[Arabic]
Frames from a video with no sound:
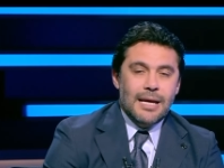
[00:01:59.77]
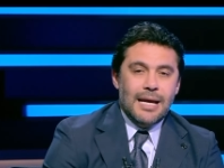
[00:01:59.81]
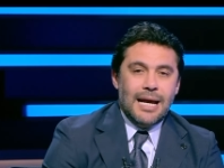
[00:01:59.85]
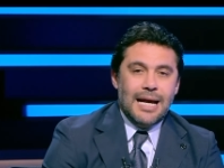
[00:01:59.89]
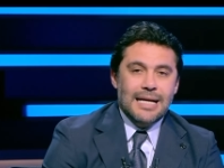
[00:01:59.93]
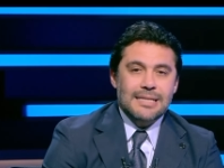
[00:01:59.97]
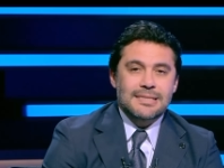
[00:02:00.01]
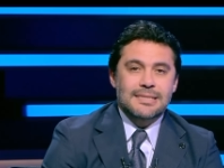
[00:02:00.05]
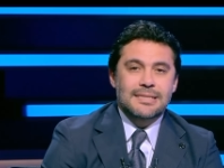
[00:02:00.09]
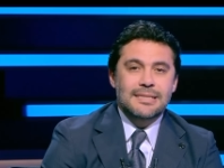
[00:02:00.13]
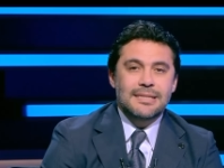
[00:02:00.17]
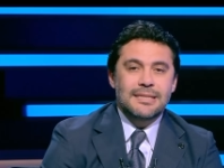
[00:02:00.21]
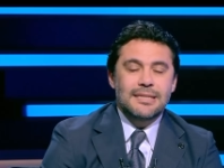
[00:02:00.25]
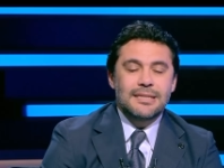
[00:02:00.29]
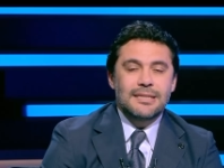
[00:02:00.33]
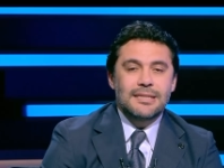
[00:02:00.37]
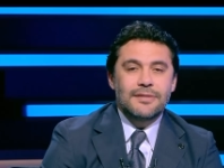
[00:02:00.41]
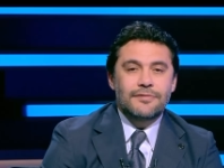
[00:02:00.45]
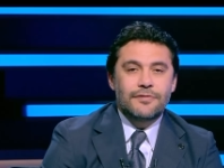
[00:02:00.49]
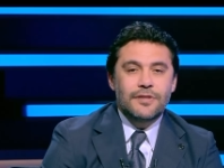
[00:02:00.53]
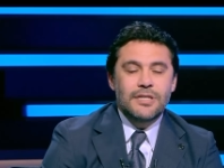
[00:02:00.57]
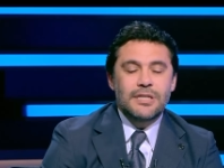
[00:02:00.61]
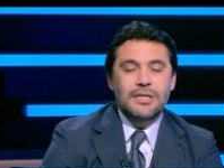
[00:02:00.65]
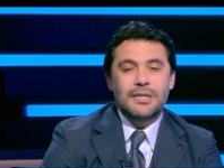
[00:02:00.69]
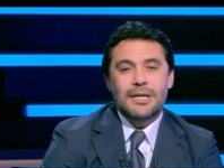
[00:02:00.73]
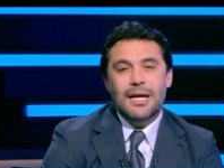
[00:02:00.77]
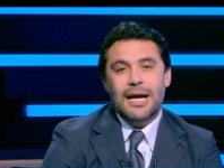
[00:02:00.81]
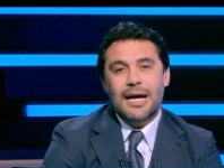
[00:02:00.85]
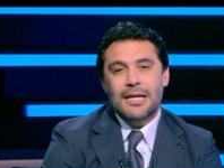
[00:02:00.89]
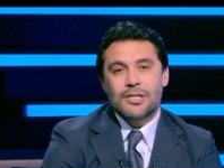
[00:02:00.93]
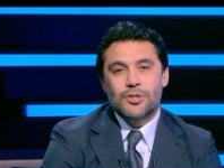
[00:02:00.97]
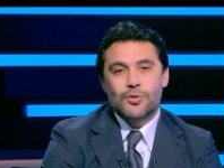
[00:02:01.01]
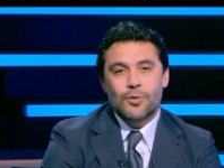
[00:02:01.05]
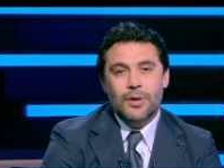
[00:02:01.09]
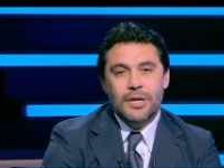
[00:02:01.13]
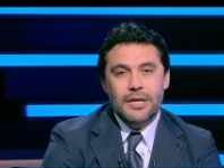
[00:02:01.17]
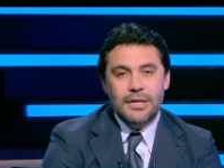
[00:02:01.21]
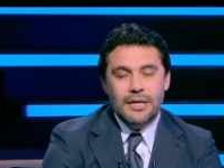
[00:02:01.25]
حاسين ان في
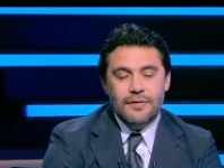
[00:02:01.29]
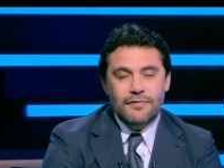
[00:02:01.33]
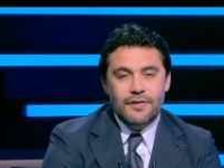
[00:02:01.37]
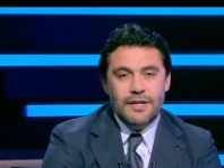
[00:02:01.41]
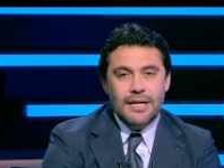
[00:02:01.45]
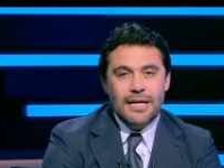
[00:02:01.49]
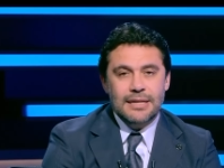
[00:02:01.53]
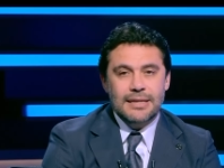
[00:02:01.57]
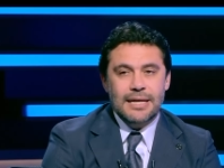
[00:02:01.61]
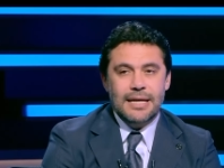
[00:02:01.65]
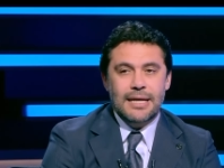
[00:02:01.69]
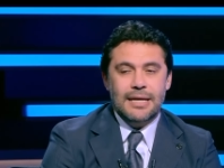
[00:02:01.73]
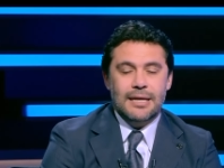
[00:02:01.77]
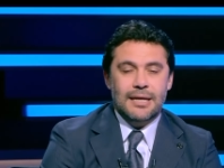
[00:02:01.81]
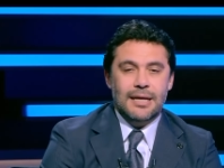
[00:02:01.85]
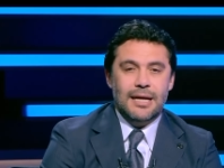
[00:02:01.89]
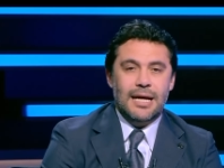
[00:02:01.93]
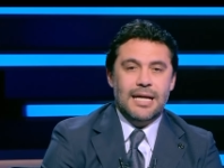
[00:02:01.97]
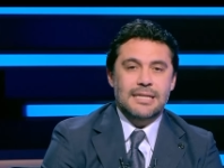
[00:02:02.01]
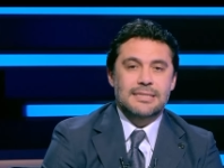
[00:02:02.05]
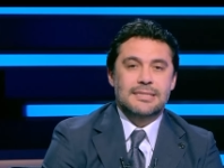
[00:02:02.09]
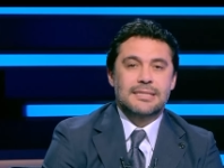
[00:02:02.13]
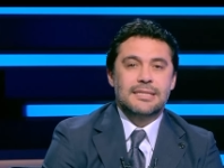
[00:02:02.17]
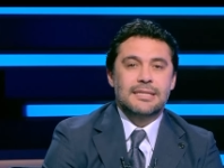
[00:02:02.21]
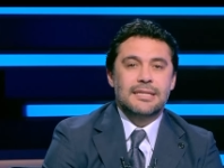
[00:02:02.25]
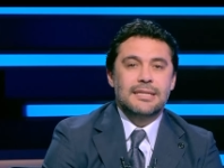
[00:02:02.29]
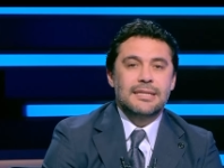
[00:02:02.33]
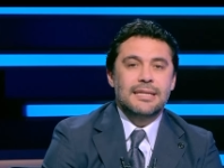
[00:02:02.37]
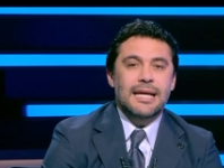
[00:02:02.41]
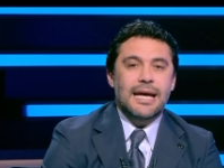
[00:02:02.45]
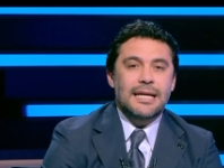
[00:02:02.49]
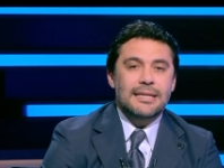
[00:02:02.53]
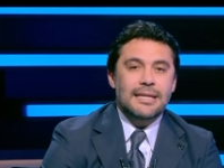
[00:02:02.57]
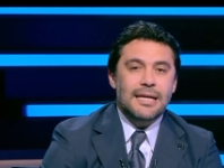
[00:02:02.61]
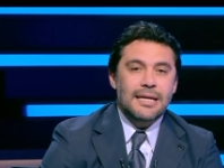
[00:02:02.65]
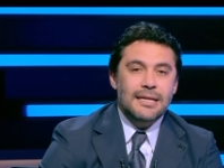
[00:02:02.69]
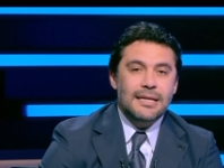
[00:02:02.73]
عشوائيه في الاداء حاسين ان اداء